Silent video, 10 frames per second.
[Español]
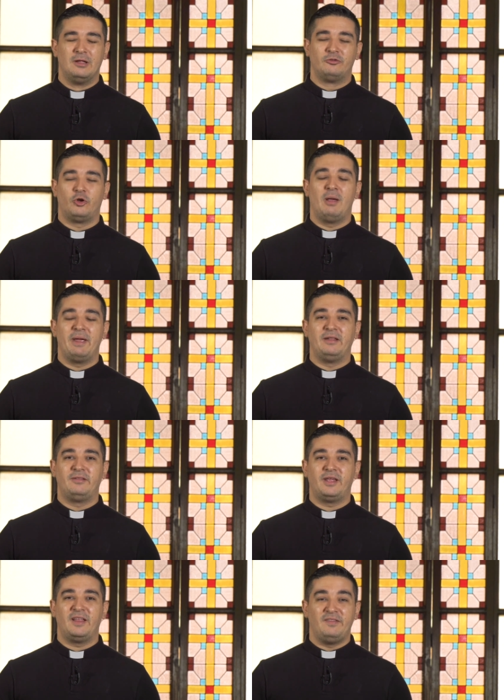
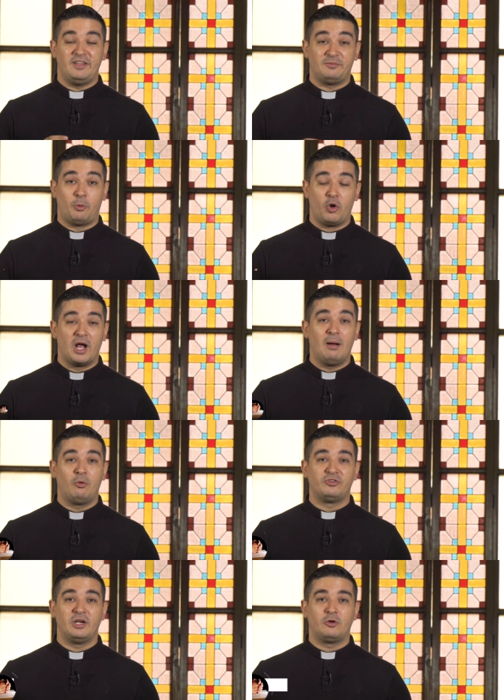Solamente
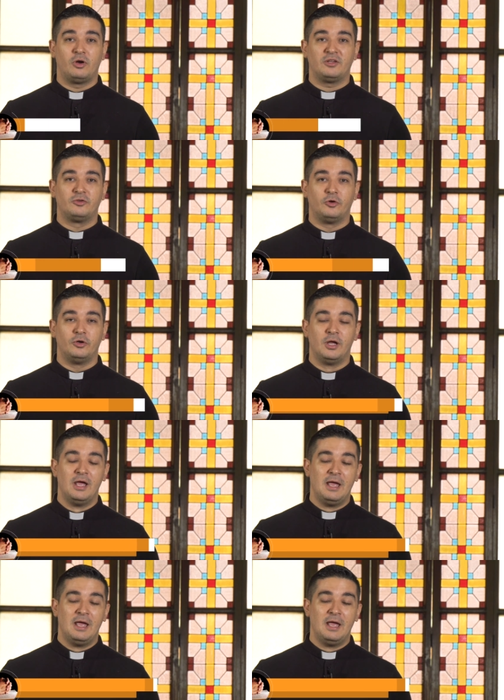dispongamos el corazón